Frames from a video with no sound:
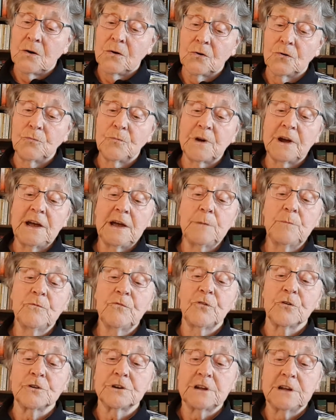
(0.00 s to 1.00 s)
umgeben
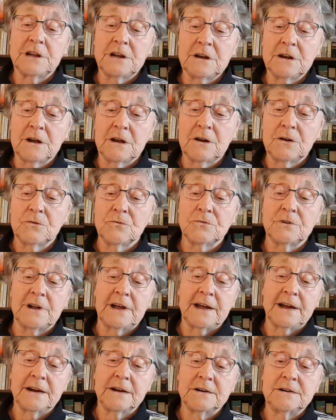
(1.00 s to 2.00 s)
von Kindern und
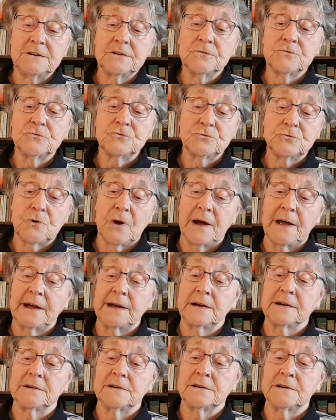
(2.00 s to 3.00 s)
Enkeln und
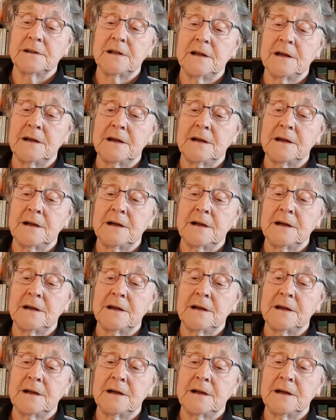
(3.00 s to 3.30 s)
Urenkeln.